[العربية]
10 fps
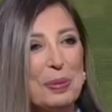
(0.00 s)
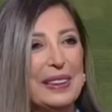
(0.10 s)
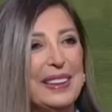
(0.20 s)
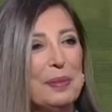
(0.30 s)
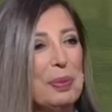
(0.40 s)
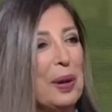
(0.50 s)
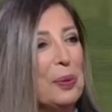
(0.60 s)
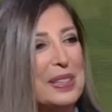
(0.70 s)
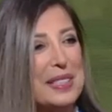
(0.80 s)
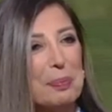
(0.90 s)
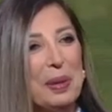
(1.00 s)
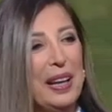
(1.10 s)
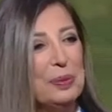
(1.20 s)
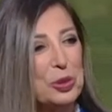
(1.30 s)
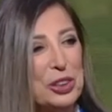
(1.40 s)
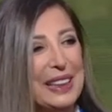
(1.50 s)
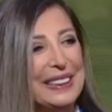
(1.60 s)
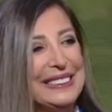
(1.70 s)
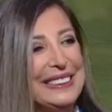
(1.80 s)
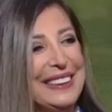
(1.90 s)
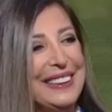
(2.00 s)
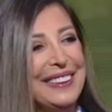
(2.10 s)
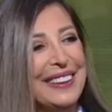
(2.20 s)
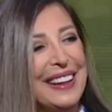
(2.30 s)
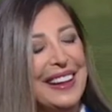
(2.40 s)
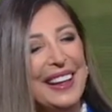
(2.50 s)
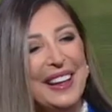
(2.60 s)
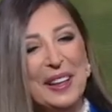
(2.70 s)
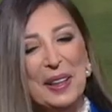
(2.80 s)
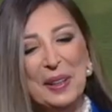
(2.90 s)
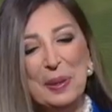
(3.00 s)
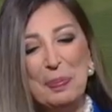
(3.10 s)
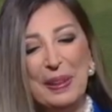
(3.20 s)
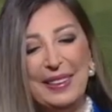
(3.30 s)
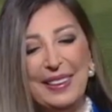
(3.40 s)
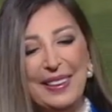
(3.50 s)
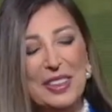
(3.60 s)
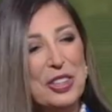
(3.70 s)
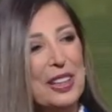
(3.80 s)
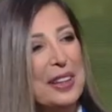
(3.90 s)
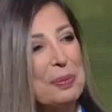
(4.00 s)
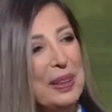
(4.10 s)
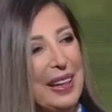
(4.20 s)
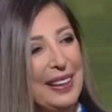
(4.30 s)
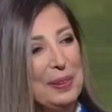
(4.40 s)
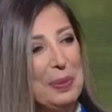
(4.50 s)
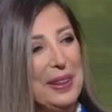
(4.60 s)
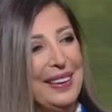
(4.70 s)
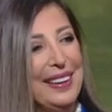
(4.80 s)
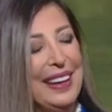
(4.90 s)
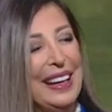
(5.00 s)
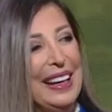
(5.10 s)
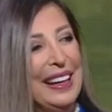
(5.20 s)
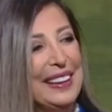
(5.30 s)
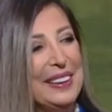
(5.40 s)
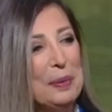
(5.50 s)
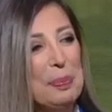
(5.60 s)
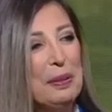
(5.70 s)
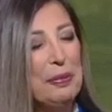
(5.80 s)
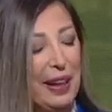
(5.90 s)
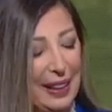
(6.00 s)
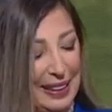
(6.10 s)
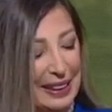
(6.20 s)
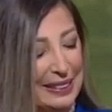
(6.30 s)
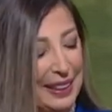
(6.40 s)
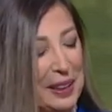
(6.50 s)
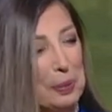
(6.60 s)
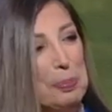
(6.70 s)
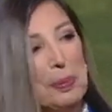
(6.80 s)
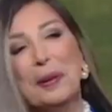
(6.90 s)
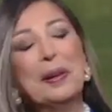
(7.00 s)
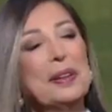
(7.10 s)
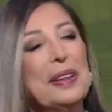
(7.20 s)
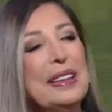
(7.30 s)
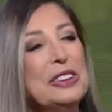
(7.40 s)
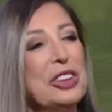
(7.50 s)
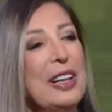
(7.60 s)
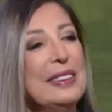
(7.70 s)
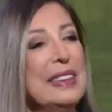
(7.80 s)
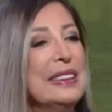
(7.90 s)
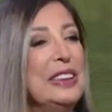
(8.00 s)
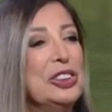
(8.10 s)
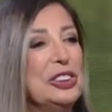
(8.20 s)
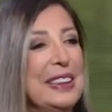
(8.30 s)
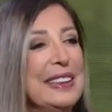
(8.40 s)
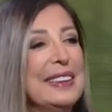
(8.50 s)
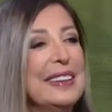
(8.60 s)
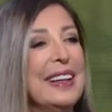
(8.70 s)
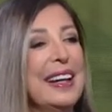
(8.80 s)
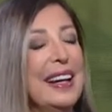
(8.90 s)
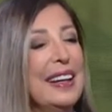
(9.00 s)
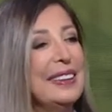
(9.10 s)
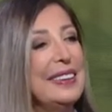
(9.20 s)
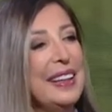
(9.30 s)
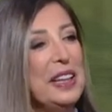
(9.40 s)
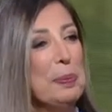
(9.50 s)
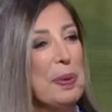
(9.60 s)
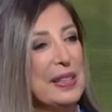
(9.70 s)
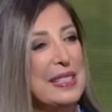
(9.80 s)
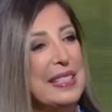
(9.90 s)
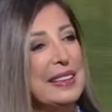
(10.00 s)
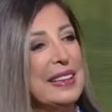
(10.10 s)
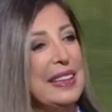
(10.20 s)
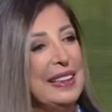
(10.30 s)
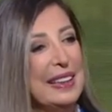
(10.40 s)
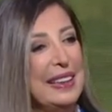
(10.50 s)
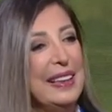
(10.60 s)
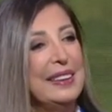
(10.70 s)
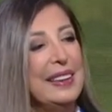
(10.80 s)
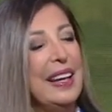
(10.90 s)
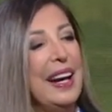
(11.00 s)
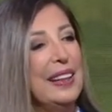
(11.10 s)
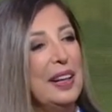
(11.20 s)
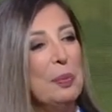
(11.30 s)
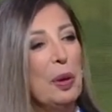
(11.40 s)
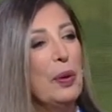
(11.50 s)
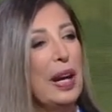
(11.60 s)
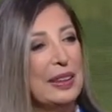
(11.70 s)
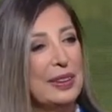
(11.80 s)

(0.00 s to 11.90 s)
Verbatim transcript: بدي بالاول صبح المشاهدين بدي اشكرك من قلبي آه، بالفعل الكتاب آه، اجى نتيجه آه، تقريبا سنتين ثلاثه على مواقع